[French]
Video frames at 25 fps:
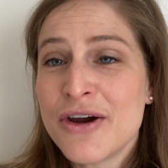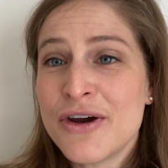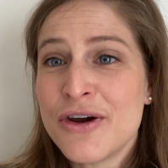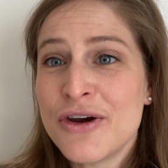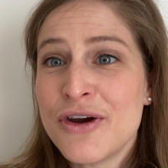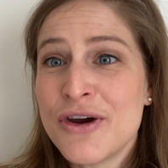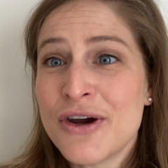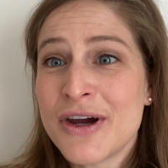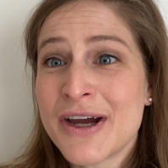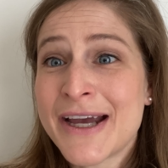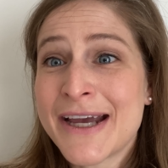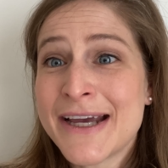
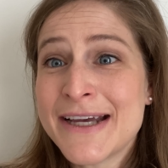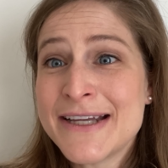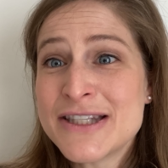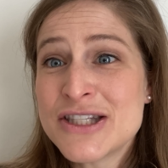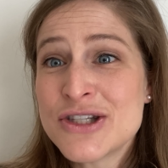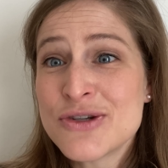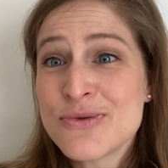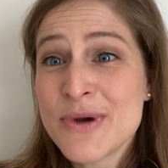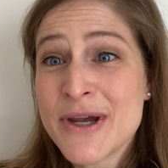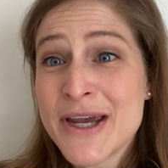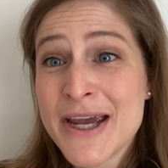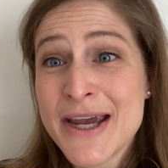euh,
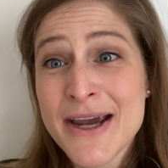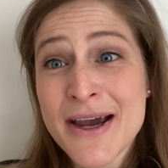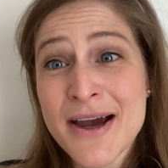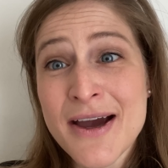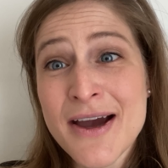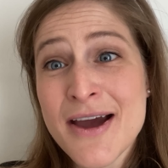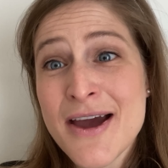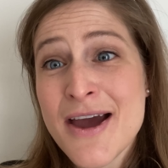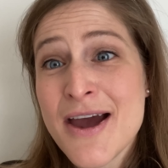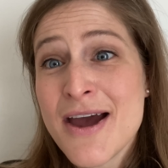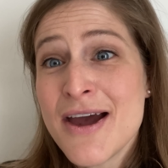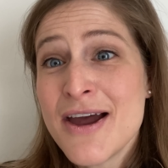réduire
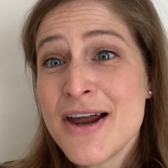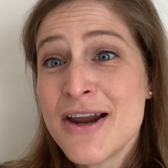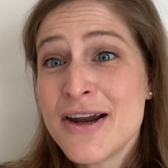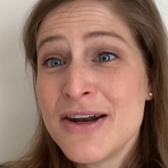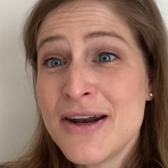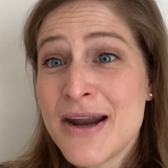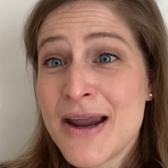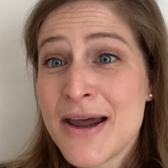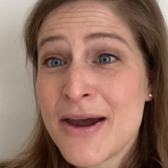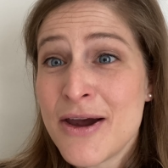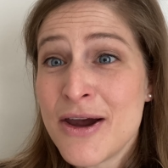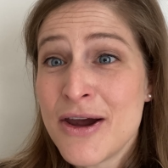
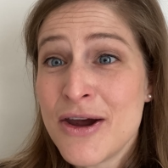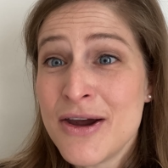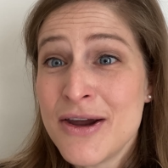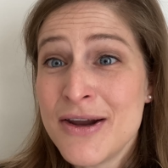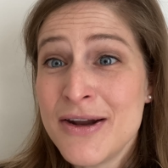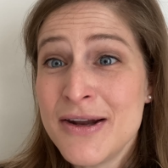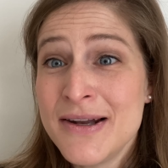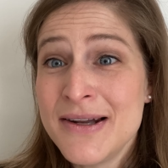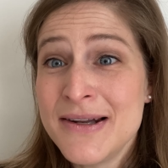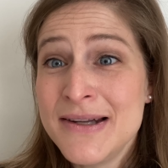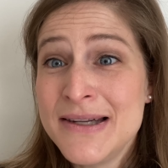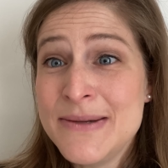
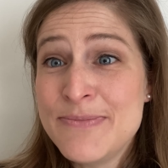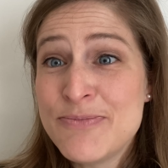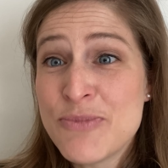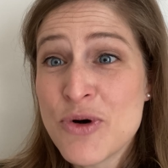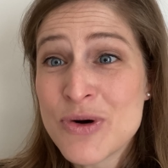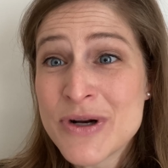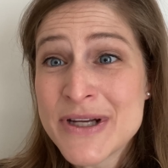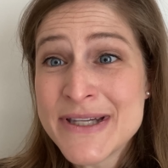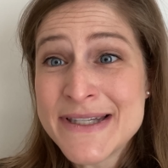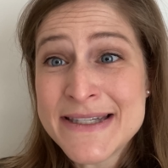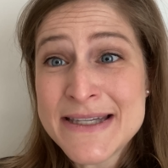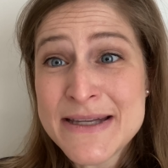
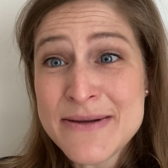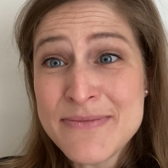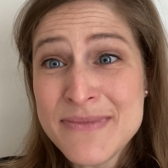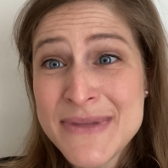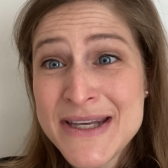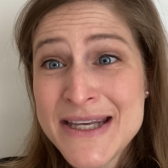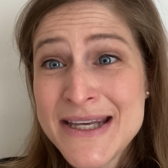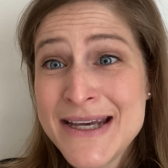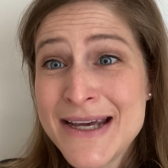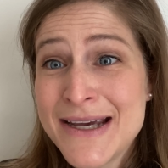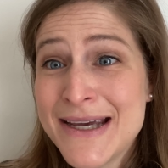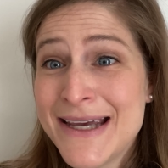
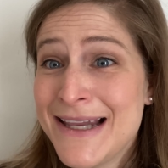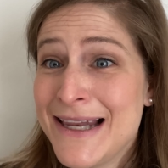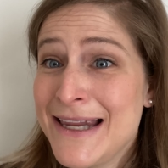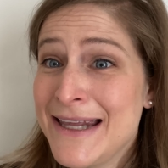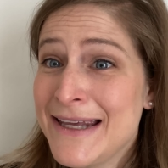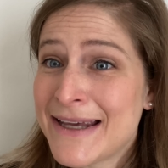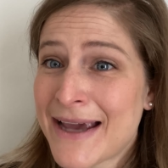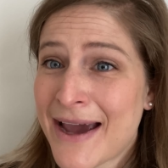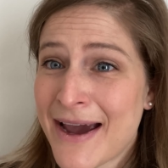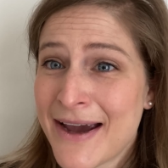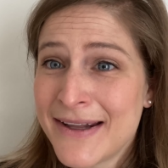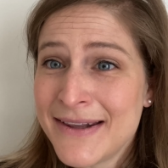l'hypoglycémie et
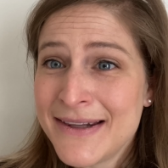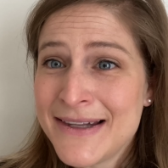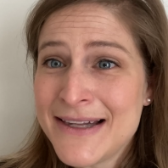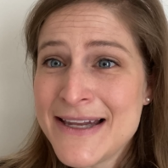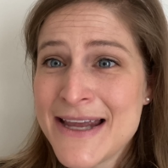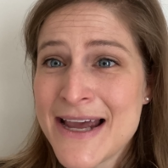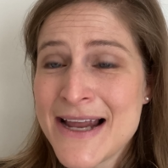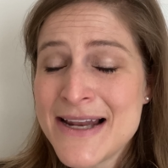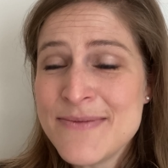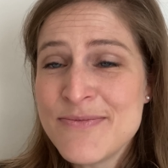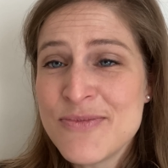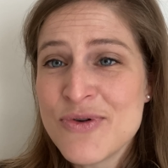les craintes
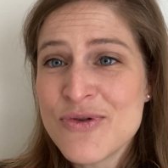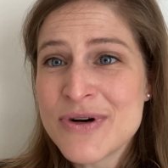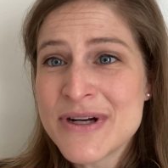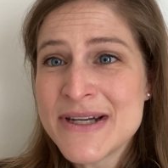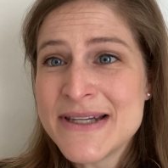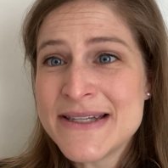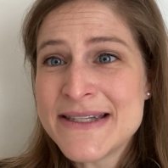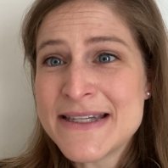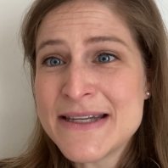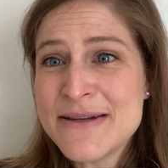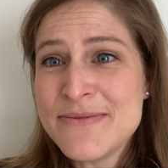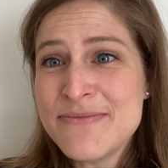liées à
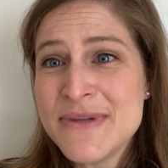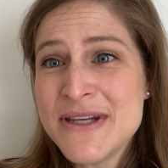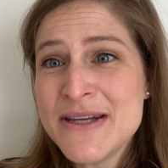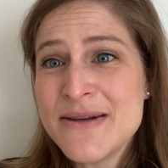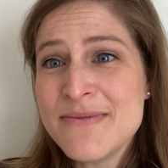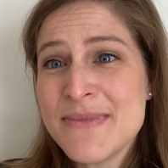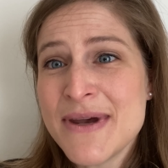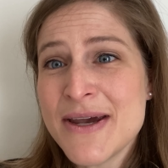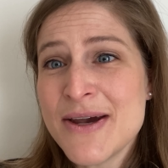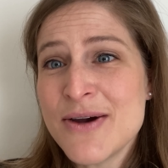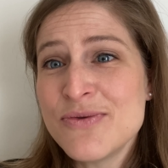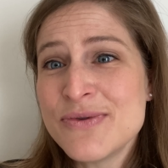
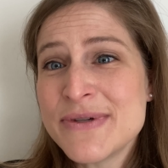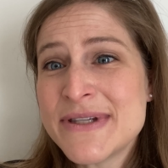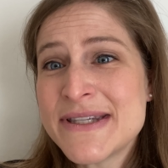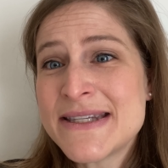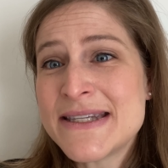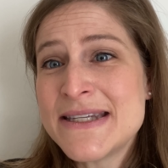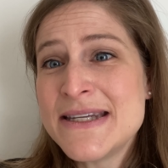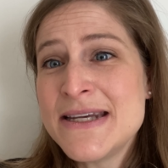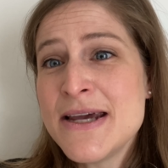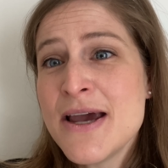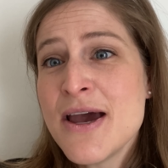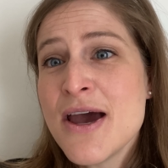l'hypoglycémie, mais
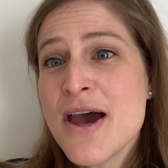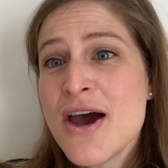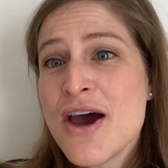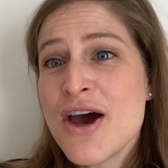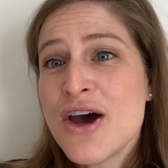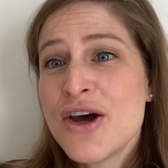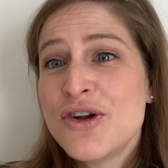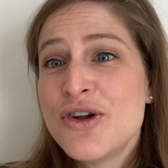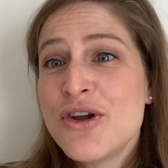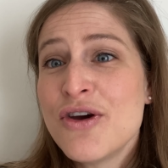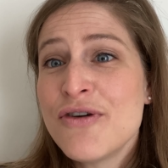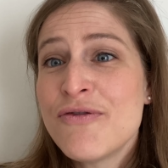aussi
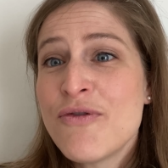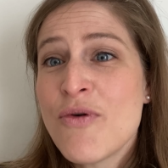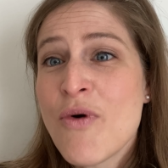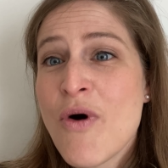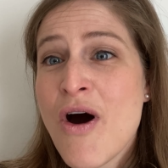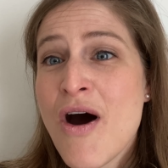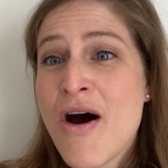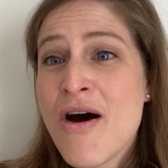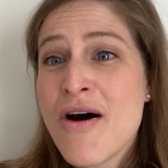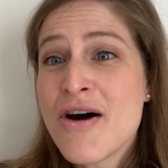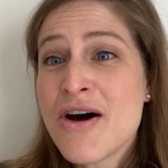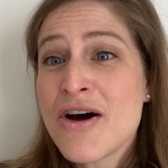de
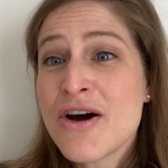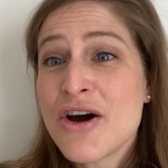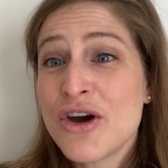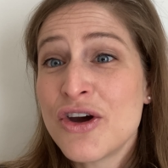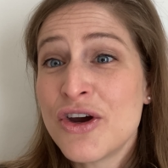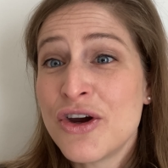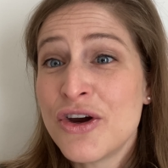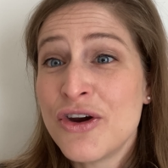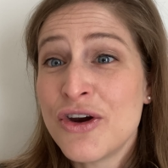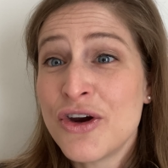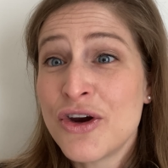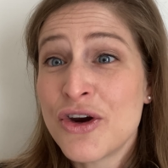voir
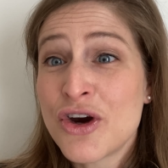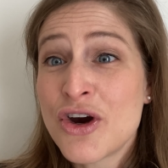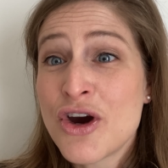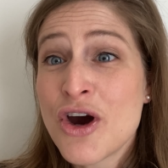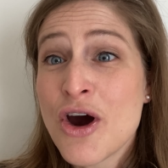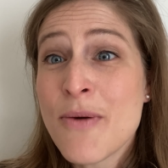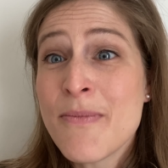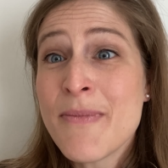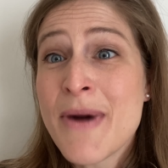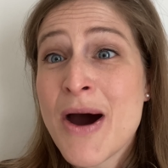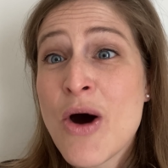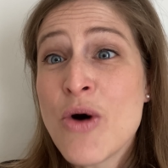euh,
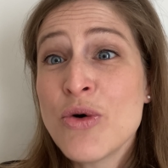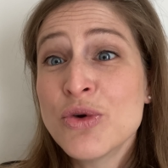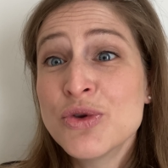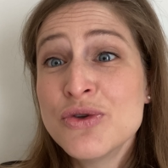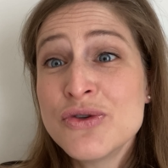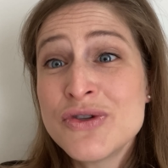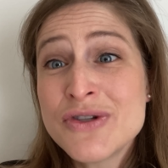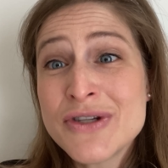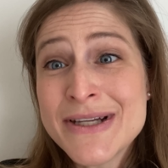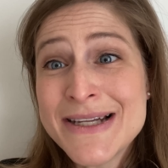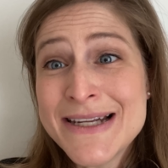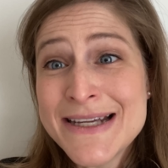comment on
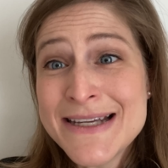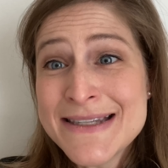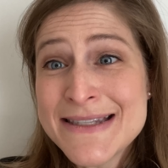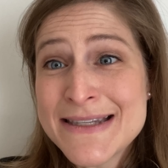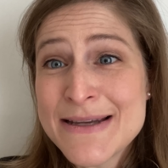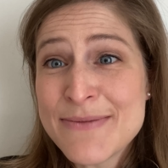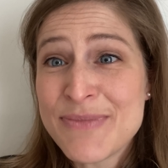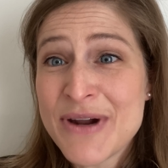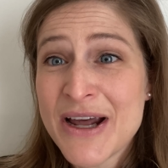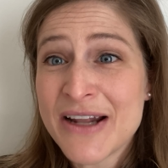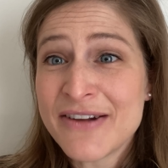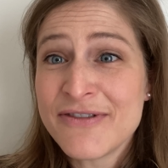utilise
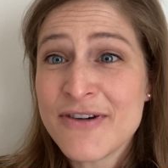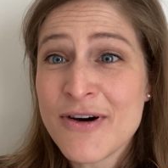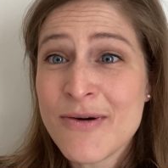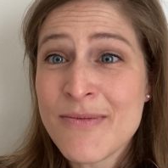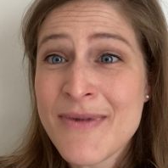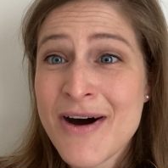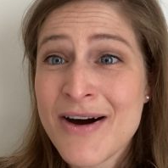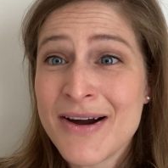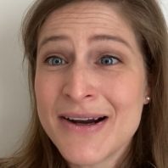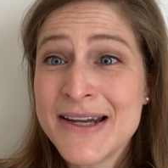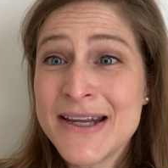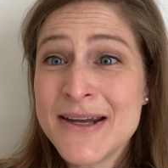ces
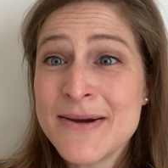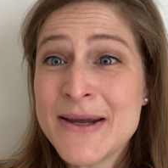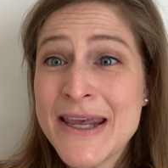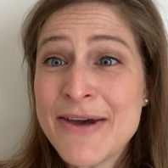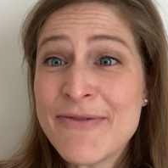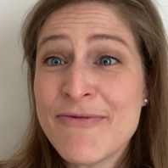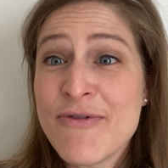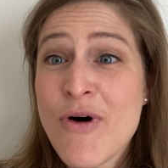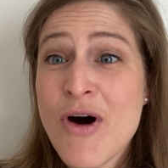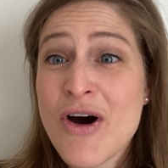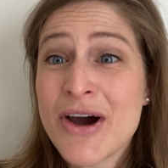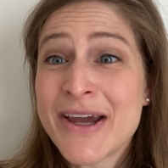plateformes en ligne
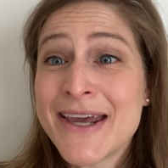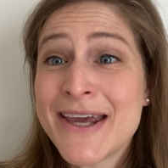et voir